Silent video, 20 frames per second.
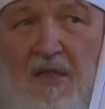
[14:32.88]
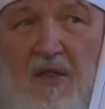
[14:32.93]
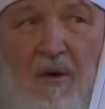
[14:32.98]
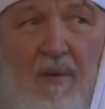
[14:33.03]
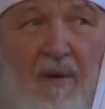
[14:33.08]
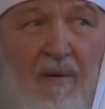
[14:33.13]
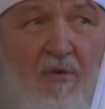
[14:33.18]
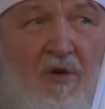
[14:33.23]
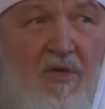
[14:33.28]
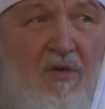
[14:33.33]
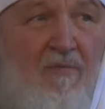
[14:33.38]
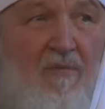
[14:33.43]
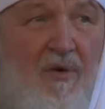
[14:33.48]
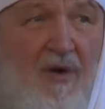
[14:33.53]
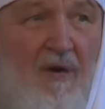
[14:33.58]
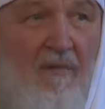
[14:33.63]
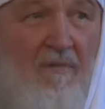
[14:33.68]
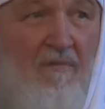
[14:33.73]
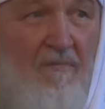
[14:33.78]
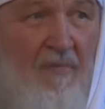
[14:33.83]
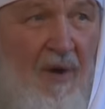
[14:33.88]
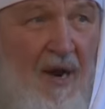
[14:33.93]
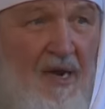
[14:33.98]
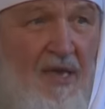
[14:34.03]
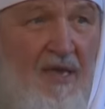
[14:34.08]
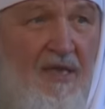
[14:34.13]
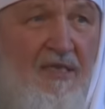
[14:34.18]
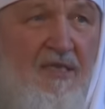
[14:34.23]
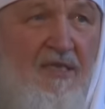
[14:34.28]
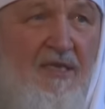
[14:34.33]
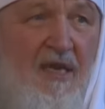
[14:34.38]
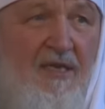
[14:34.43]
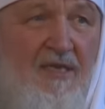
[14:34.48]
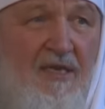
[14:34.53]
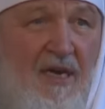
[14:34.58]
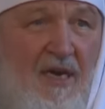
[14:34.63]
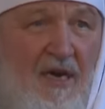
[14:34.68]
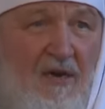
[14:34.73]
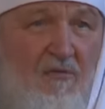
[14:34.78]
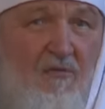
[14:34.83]
но мы можем молиться о
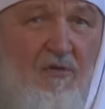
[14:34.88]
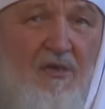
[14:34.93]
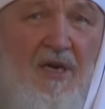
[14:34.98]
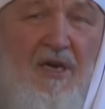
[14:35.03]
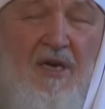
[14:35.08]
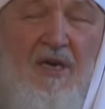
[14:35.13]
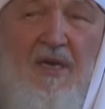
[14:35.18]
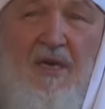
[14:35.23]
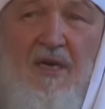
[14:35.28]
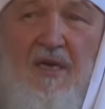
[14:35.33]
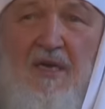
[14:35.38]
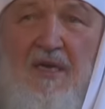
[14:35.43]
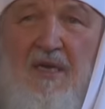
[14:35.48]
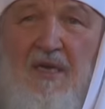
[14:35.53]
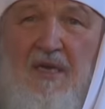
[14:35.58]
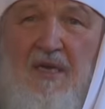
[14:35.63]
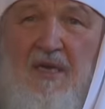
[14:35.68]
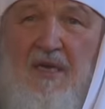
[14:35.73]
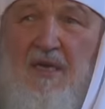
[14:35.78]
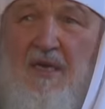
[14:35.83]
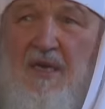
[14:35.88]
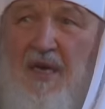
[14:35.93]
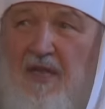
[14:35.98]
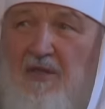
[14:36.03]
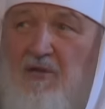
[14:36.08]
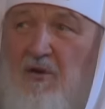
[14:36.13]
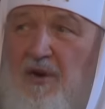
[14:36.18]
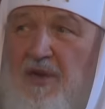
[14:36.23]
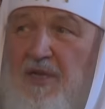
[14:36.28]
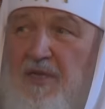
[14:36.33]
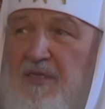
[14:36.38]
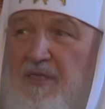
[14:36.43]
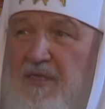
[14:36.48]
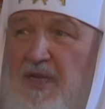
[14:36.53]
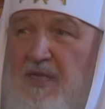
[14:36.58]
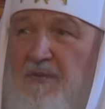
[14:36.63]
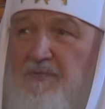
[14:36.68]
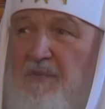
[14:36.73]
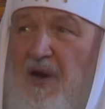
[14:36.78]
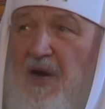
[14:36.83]
тех людях, которые
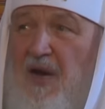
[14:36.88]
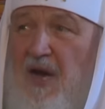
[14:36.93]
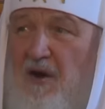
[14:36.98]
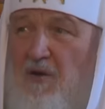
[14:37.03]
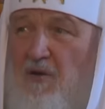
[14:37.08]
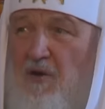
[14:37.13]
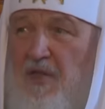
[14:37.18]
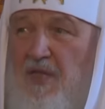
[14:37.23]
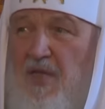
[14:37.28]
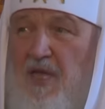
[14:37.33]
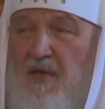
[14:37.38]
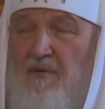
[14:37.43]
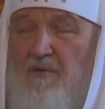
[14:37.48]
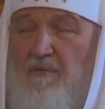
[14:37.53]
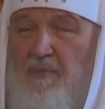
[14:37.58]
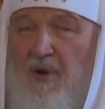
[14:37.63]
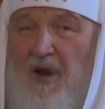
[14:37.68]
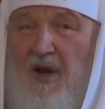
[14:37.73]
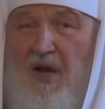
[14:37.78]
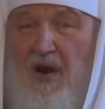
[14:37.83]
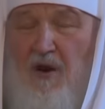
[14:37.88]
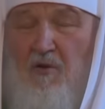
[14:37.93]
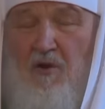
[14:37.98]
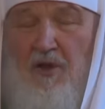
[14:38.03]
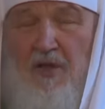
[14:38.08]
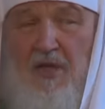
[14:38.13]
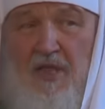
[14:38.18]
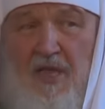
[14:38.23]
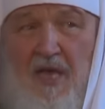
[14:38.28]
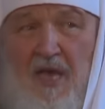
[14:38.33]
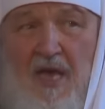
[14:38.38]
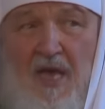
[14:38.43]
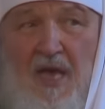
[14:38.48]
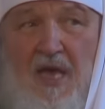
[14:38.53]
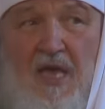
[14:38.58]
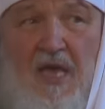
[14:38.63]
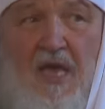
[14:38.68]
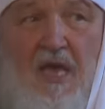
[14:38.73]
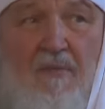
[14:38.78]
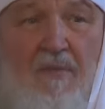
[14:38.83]
здесь похоронены, похоронены
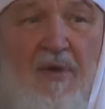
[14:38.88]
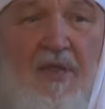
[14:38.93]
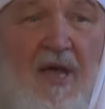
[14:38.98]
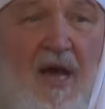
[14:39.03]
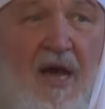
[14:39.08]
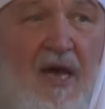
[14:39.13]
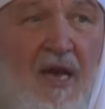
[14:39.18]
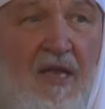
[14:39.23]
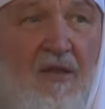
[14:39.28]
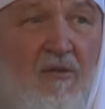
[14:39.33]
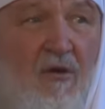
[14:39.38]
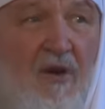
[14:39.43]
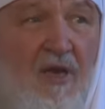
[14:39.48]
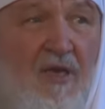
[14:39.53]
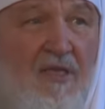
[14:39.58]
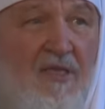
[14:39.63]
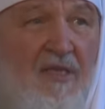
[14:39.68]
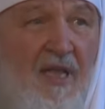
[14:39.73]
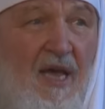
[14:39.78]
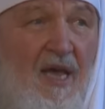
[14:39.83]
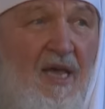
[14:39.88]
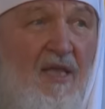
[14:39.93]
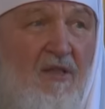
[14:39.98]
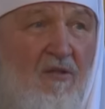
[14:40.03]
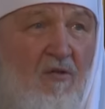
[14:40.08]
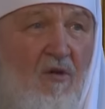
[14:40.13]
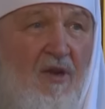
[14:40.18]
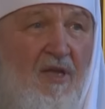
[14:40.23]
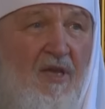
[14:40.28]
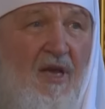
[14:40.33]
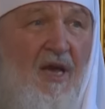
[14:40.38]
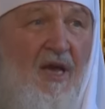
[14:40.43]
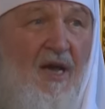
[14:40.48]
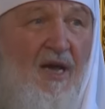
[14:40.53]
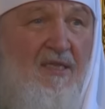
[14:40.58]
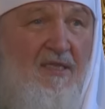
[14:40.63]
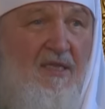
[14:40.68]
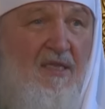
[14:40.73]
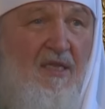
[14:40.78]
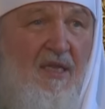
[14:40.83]
и имена которых знает только
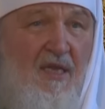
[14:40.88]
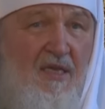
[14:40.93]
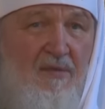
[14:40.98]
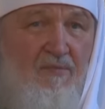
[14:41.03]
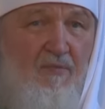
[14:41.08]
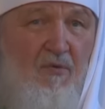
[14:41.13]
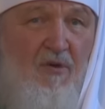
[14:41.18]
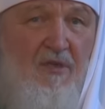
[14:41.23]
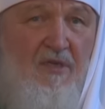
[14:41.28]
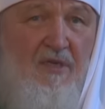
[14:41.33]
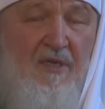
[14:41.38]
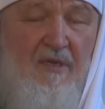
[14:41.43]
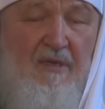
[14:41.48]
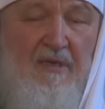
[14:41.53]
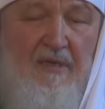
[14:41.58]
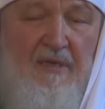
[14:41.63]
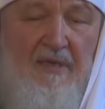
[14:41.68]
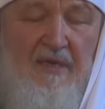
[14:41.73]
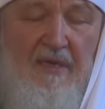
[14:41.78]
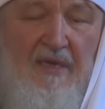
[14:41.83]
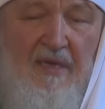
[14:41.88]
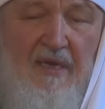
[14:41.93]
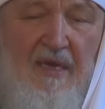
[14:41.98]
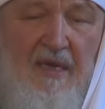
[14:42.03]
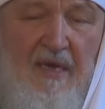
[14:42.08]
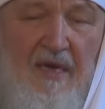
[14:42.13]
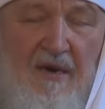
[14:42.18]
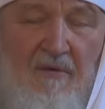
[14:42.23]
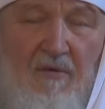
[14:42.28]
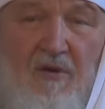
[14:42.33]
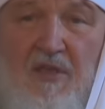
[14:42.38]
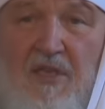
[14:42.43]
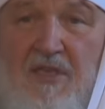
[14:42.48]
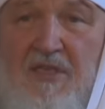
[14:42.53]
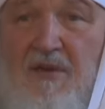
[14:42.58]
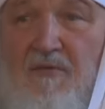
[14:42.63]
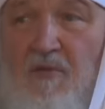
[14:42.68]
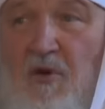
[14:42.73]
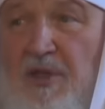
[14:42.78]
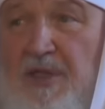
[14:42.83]
один Господь. Вот и
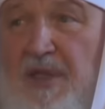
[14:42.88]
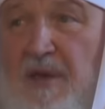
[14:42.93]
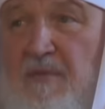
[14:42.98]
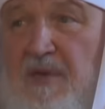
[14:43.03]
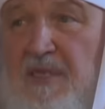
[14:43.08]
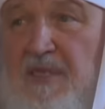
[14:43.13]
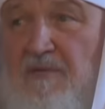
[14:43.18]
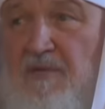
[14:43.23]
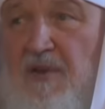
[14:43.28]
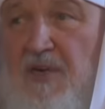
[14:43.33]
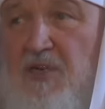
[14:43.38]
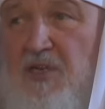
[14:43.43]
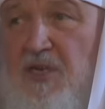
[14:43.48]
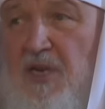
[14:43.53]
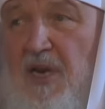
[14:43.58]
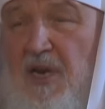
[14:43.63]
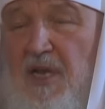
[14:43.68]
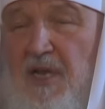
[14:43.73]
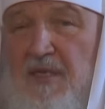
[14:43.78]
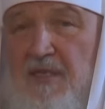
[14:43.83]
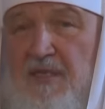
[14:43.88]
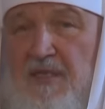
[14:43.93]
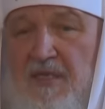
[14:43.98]
сегодня мы совершили